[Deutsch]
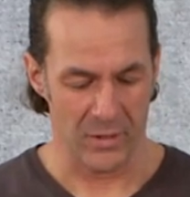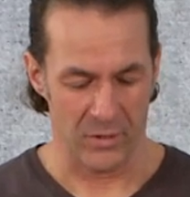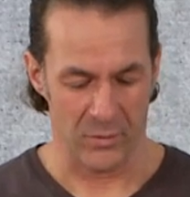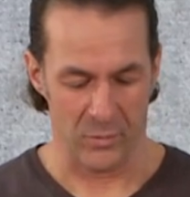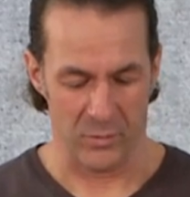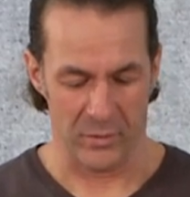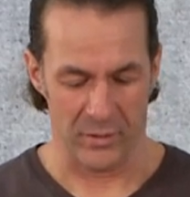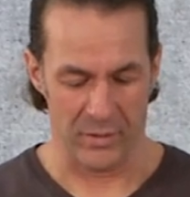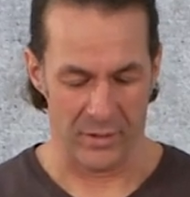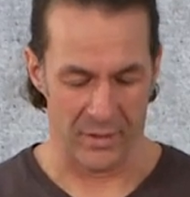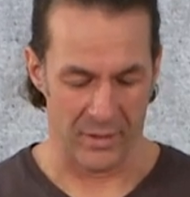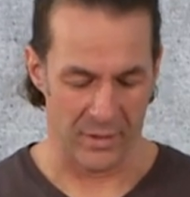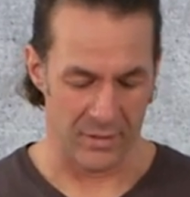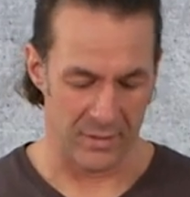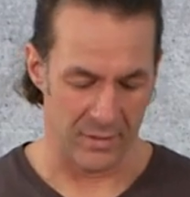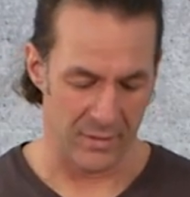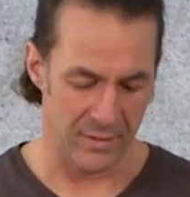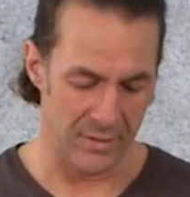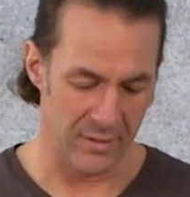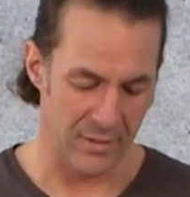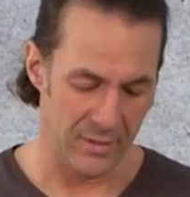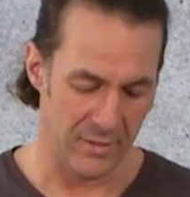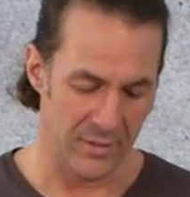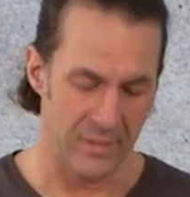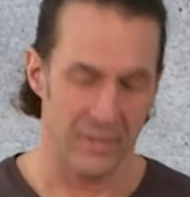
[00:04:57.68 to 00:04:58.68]
und der
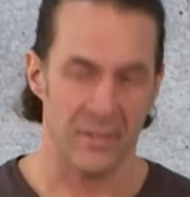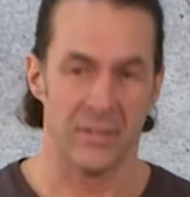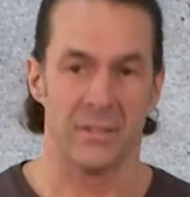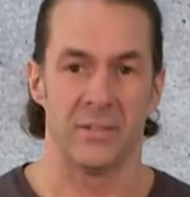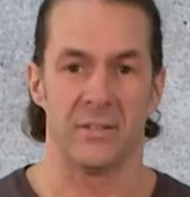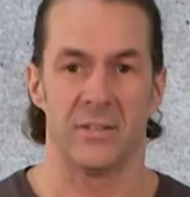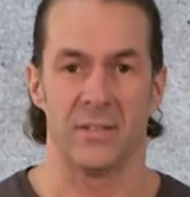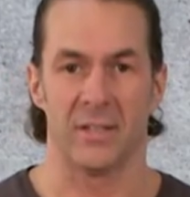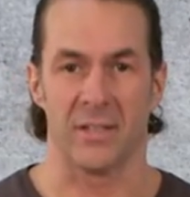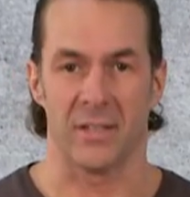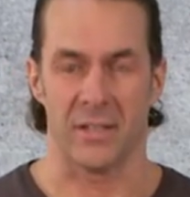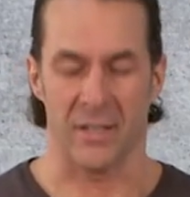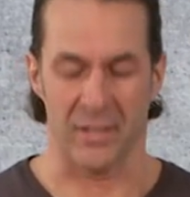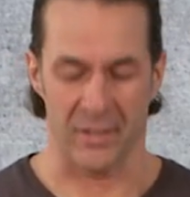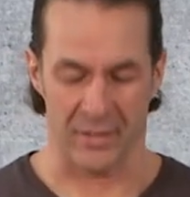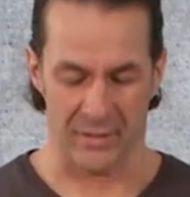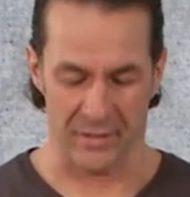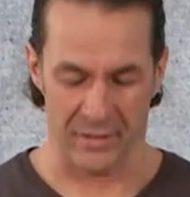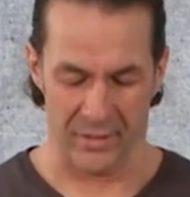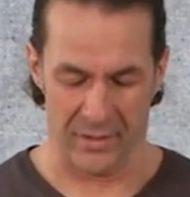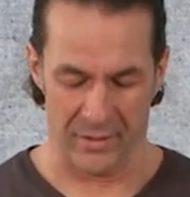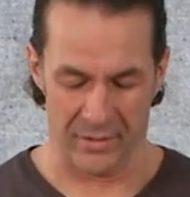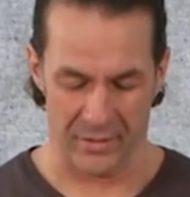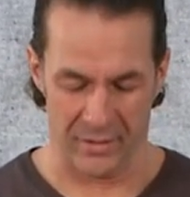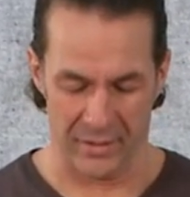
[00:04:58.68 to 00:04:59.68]

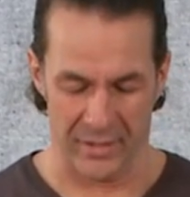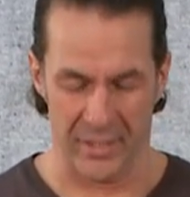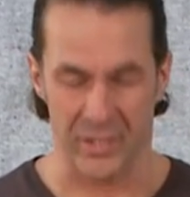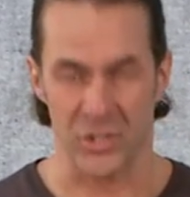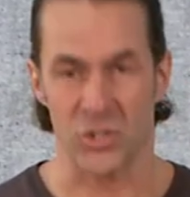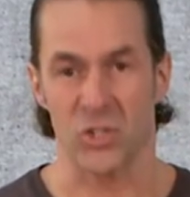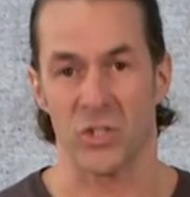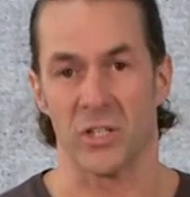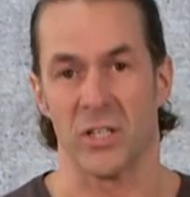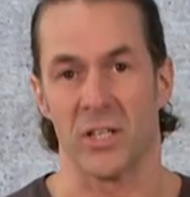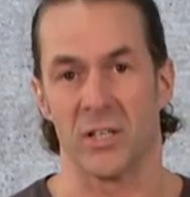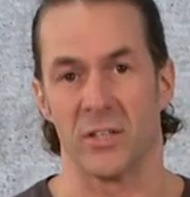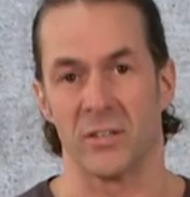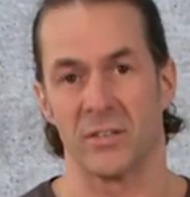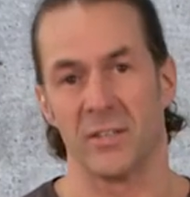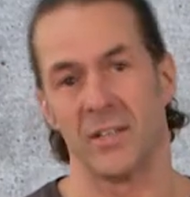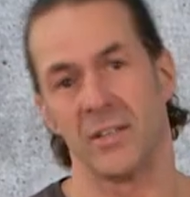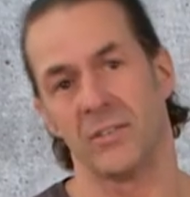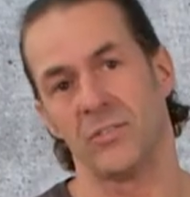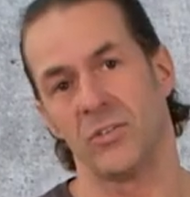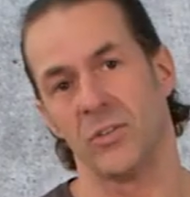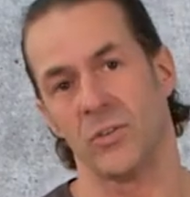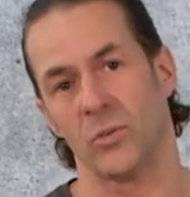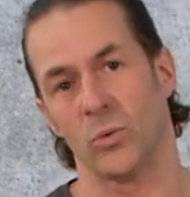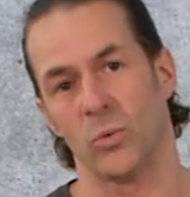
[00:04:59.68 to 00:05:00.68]
Terrarianer-Einsteiger
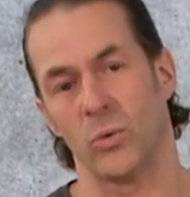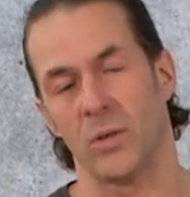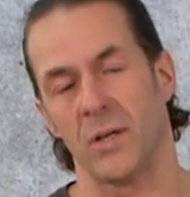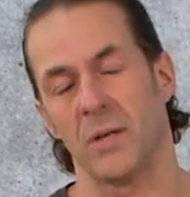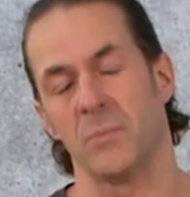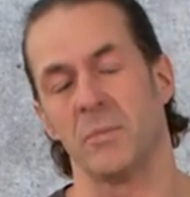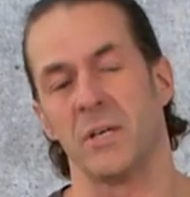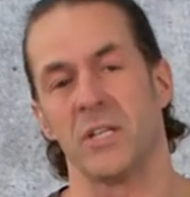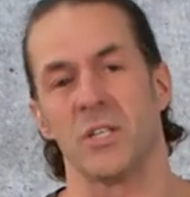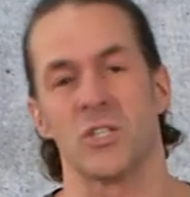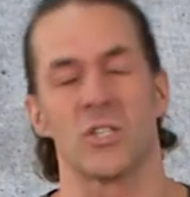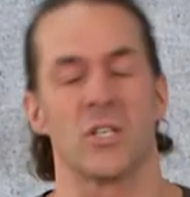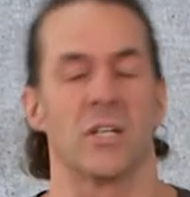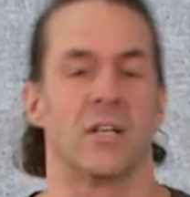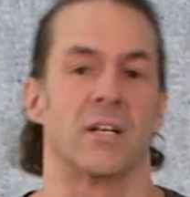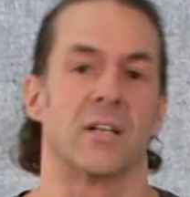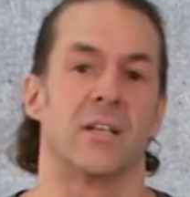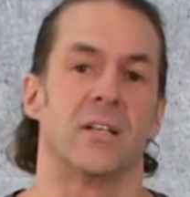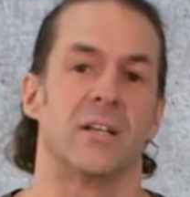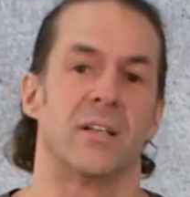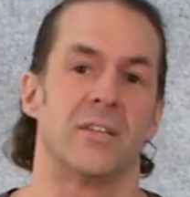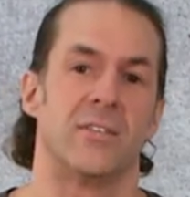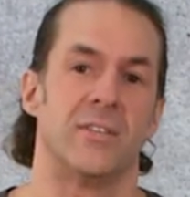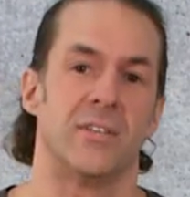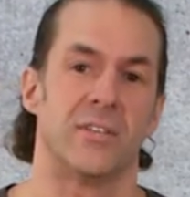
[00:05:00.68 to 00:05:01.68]
denkt sich, oh, meine
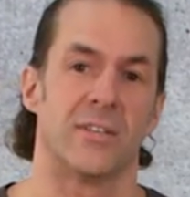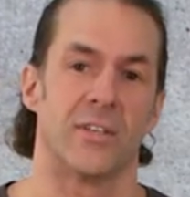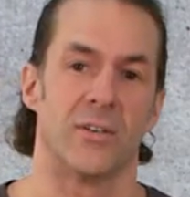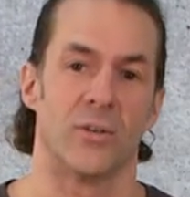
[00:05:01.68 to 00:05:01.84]
Schlange hat sich